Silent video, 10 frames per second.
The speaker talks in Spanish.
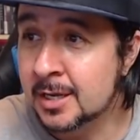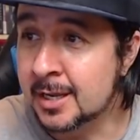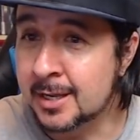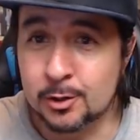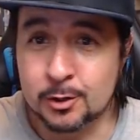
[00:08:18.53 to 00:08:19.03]

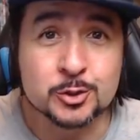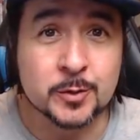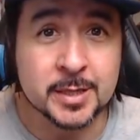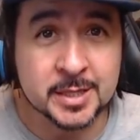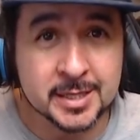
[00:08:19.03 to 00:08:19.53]
Eh, los
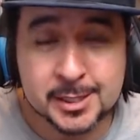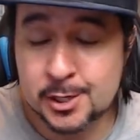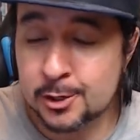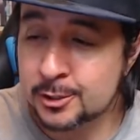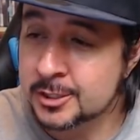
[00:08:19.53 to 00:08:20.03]

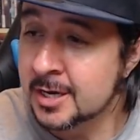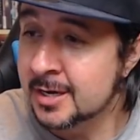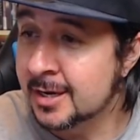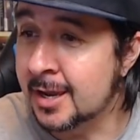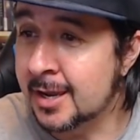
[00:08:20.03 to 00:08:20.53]
suicidios,
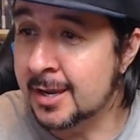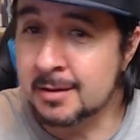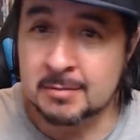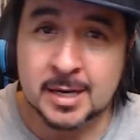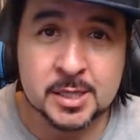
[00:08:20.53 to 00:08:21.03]

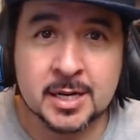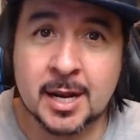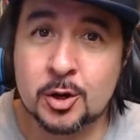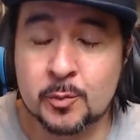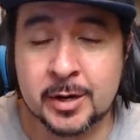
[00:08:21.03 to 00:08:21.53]
eh,
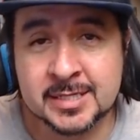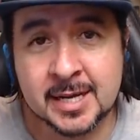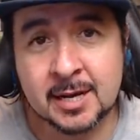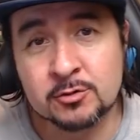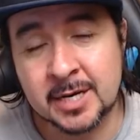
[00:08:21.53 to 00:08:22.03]
escenas como
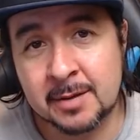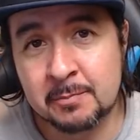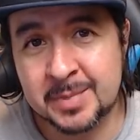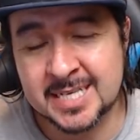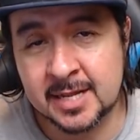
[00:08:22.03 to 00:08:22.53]
estas
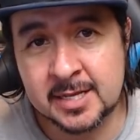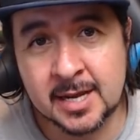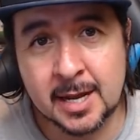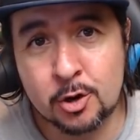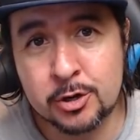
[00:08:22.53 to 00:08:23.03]
causarían
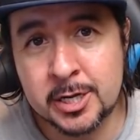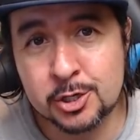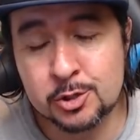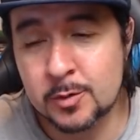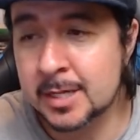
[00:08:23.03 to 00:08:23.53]
pesadillas a los
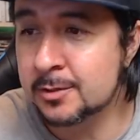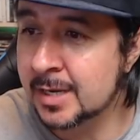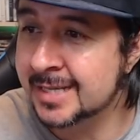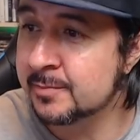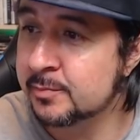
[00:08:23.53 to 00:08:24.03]
niños durante
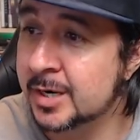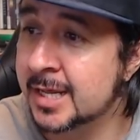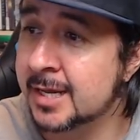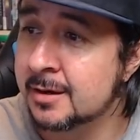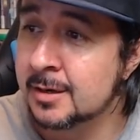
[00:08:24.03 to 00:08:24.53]
una
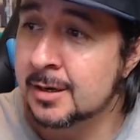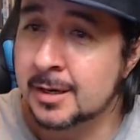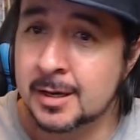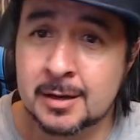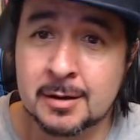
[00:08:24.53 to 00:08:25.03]
temporada,
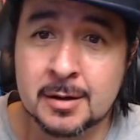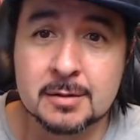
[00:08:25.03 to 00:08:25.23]
¿eh?